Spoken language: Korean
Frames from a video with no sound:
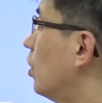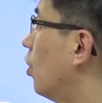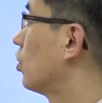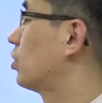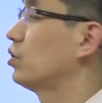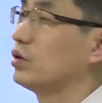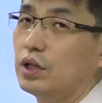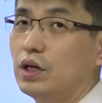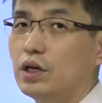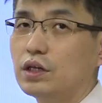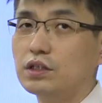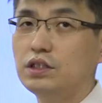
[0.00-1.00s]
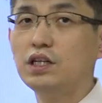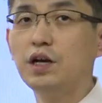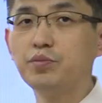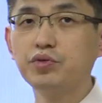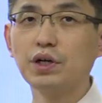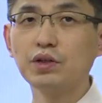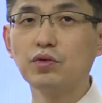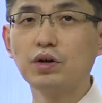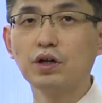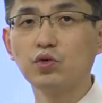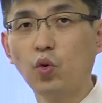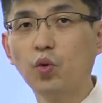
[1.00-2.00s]
어떤
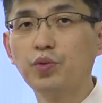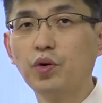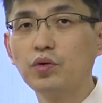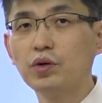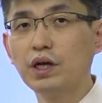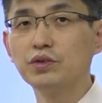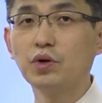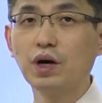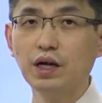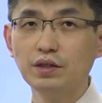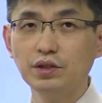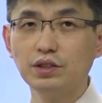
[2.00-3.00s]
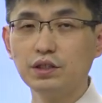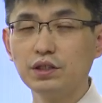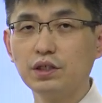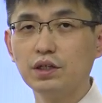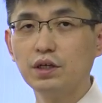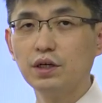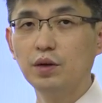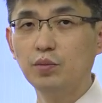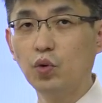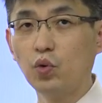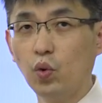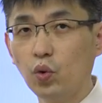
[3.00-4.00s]
그래프라던가 도표를 해석하는지
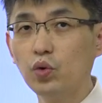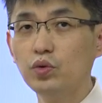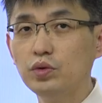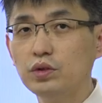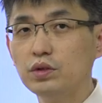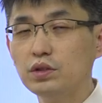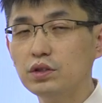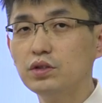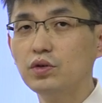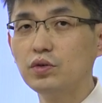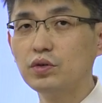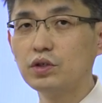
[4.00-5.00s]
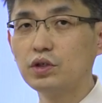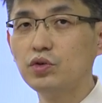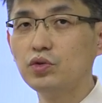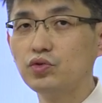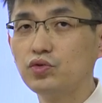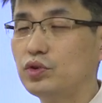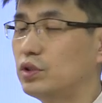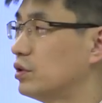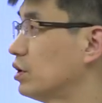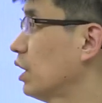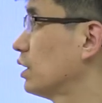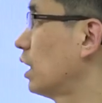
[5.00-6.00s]
뭐 그런 능력을 키워주고
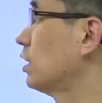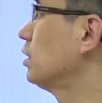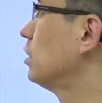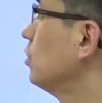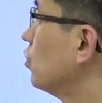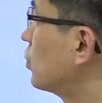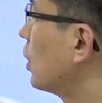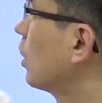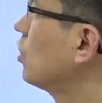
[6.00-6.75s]
있는데 사실 요 세